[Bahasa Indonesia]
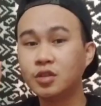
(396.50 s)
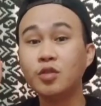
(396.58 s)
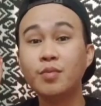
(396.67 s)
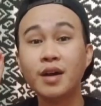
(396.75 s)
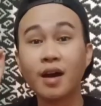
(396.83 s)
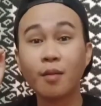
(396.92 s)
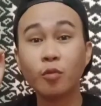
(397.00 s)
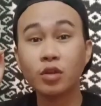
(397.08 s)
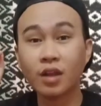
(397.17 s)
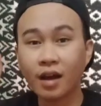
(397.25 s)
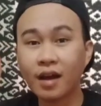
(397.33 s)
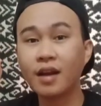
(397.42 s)
coba kamu
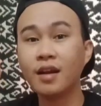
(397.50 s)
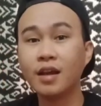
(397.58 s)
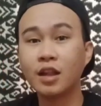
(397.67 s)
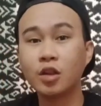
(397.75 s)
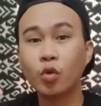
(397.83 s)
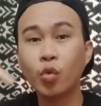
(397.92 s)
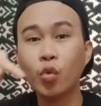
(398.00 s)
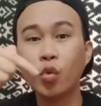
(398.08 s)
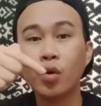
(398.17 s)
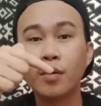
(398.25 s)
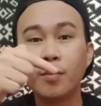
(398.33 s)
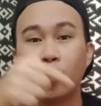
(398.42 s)
tekan itu
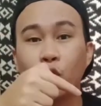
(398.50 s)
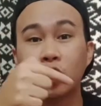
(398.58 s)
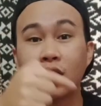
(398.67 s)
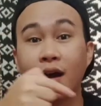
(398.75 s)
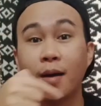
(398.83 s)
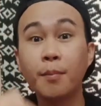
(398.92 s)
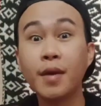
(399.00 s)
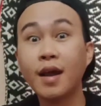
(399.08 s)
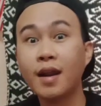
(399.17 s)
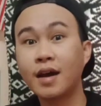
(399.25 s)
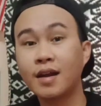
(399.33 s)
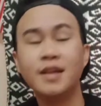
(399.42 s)
utang
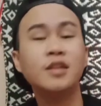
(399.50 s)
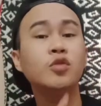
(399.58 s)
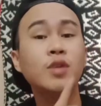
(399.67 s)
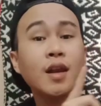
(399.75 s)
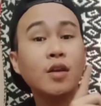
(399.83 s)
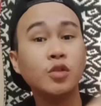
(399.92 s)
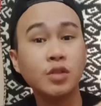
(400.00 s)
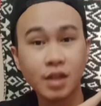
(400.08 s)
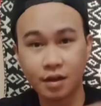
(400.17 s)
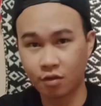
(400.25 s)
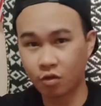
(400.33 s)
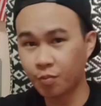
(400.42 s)
merah dan juga
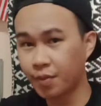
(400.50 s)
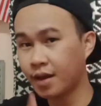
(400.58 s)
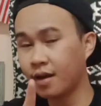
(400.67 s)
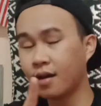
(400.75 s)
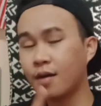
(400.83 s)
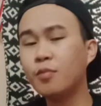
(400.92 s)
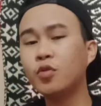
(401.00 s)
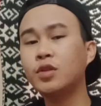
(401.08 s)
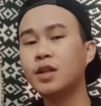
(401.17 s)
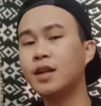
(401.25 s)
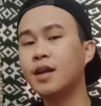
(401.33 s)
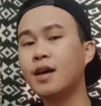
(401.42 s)
lonceng supaya kamu
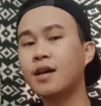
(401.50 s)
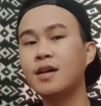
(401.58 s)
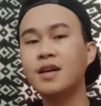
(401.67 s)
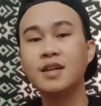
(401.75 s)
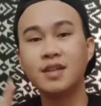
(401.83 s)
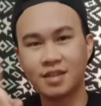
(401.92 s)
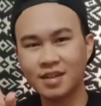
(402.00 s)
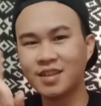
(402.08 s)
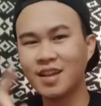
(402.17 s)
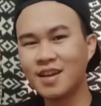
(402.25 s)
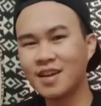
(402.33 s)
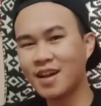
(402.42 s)
tidak
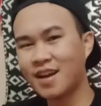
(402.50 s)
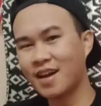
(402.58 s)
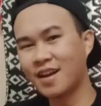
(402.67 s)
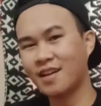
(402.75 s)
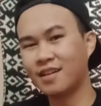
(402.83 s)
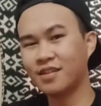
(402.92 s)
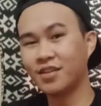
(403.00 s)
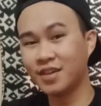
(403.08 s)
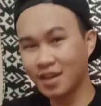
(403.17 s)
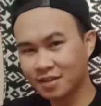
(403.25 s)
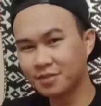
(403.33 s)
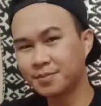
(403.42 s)
ketinggalan. Oke?
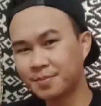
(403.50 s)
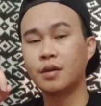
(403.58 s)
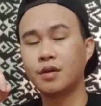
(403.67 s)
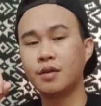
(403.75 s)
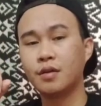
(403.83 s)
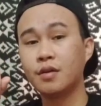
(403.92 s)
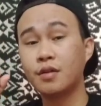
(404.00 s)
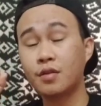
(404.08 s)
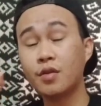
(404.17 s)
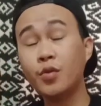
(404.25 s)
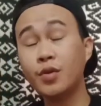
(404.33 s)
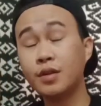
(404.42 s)
Okay?
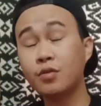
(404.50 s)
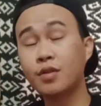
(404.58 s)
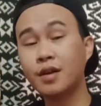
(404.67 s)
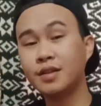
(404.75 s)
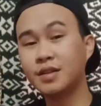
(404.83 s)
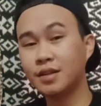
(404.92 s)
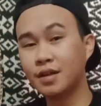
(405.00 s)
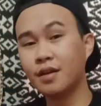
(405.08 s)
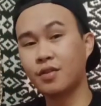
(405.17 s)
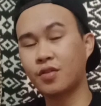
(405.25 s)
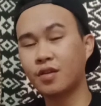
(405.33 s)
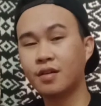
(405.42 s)
So, itu saja
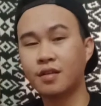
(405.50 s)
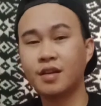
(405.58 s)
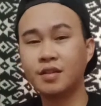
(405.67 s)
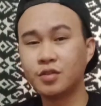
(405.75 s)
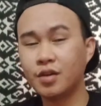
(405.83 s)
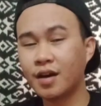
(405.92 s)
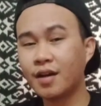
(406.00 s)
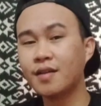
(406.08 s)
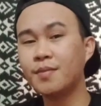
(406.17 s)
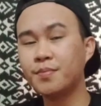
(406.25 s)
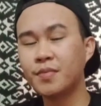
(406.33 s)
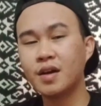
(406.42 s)
guys. Saya juga
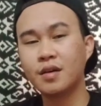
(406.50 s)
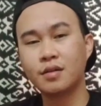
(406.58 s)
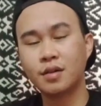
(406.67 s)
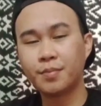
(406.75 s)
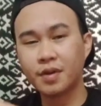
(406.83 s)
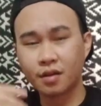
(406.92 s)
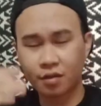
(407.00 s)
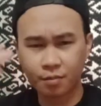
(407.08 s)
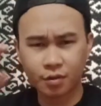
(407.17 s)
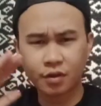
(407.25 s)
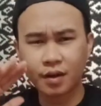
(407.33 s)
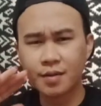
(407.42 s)
harap kepada
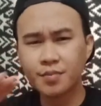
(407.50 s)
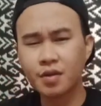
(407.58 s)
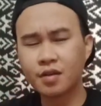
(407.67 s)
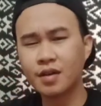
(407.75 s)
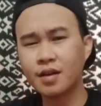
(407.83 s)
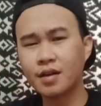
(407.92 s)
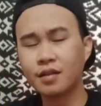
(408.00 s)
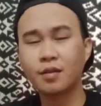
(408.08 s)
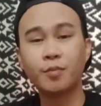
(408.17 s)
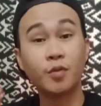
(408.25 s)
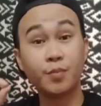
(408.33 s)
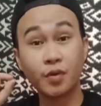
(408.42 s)
subscriber saya
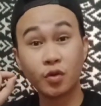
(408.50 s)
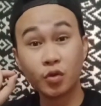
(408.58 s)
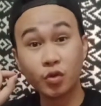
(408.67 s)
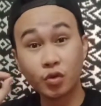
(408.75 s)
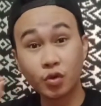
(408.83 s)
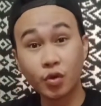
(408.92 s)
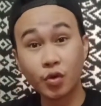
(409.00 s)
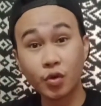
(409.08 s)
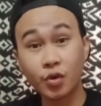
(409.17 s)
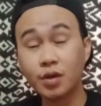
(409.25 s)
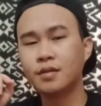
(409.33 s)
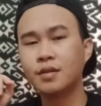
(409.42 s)
ataupun
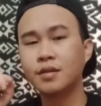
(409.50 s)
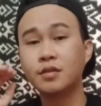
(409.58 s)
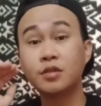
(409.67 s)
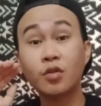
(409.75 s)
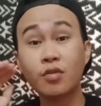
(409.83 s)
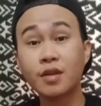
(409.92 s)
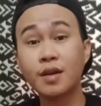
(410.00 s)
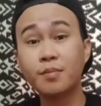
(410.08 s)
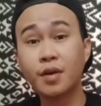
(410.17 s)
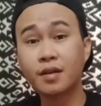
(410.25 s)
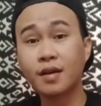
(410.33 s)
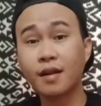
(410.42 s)
penonton, teruskan
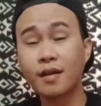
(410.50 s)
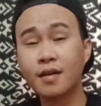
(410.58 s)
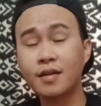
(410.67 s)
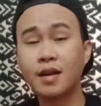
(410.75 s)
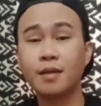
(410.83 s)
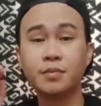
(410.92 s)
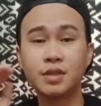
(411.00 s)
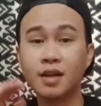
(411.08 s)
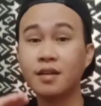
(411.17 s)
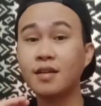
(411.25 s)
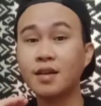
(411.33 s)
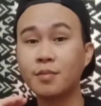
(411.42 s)
berkarya dalam
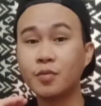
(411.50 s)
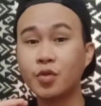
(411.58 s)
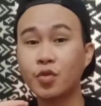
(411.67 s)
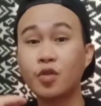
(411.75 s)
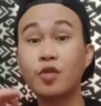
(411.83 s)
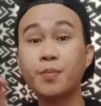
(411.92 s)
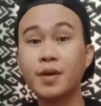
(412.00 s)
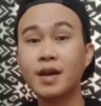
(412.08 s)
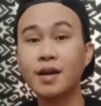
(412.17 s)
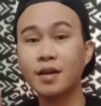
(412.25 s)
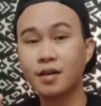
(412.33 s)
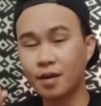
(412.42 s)
channel kamu
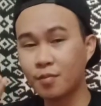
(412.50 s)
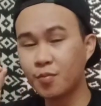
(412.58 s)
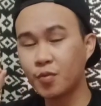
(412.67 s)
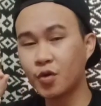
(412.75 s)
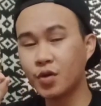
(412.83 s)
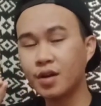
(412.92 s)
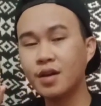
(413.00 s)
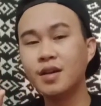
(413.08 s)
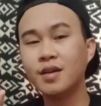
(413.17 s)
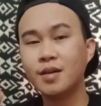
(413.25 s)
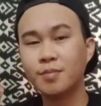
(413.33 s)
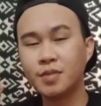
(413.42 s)
supaya kamu pun
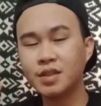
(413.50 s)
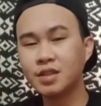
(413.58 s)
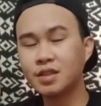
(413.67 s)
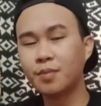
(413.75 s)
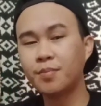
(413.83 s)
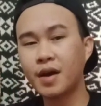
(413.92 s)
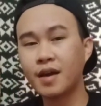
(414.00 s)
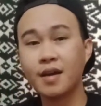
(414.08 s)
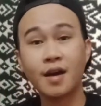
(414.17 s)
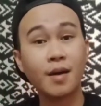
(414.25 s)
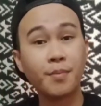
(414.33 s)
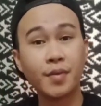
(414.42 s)
mencapai
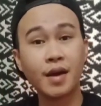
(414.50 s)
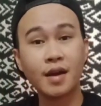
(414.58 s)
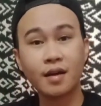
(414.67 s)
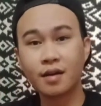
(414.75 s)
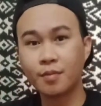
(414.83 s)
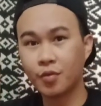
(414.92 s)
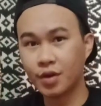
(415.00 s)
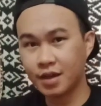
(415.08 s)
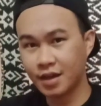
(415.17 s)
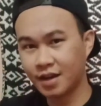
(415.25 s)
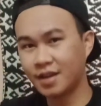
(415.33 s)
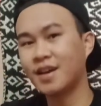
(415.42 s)
apa yang kamu
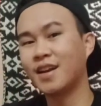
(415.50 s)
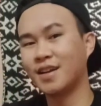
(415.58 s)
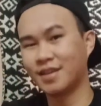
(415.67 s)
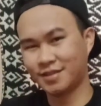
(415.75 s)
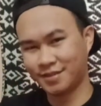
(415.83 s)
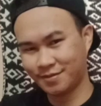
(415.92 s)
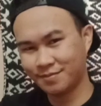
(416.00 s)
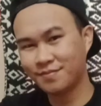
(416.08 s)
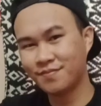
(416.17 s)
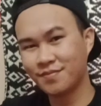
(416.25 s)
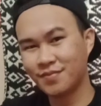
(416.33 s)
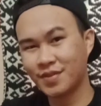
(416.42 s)
inginkan.
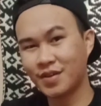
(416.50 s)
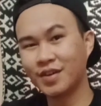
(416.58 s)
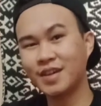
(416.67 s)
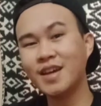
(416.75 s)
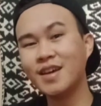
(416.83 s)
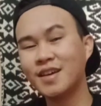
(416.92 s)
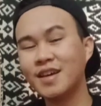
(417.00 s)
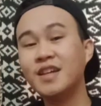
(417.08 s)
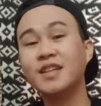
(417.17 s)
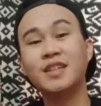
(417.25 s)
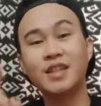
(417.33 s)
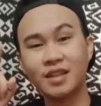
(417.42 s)
Oke? Okay?
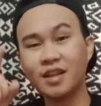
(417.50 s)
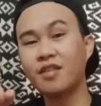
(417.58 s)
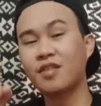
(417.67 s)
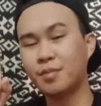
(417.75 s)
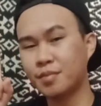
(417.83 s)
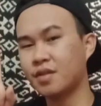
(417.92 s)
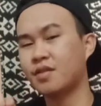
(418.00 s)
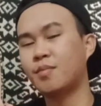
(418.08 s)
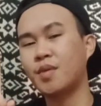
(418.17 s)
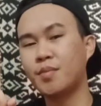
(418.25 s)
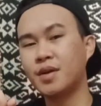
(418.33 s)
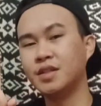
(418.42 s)
Kita
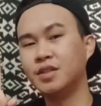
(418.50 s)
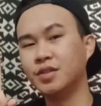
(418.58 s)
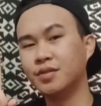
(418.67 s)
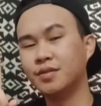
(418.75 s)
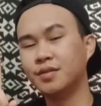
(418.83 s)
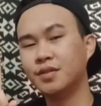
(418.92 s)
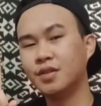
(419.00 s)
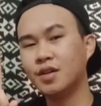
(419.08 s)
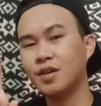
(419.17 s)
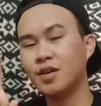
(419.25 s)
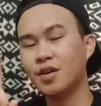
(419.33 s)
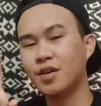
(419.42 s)
sama-sama maju.
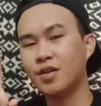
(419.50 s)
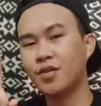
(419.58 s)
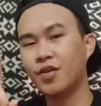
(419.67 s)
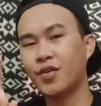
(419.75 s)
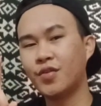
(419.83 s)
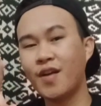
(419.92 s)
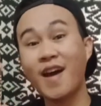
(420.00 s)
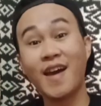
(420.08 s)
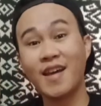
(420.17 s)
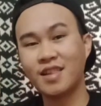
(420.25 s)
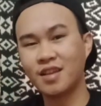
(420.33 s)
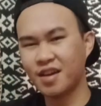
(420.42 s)

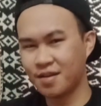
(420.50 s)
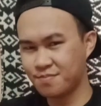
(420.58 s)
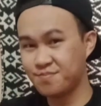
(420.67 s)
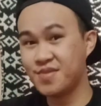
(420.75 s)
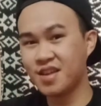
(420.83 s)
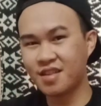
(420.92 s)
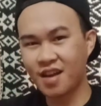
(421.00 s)
Alright. Peace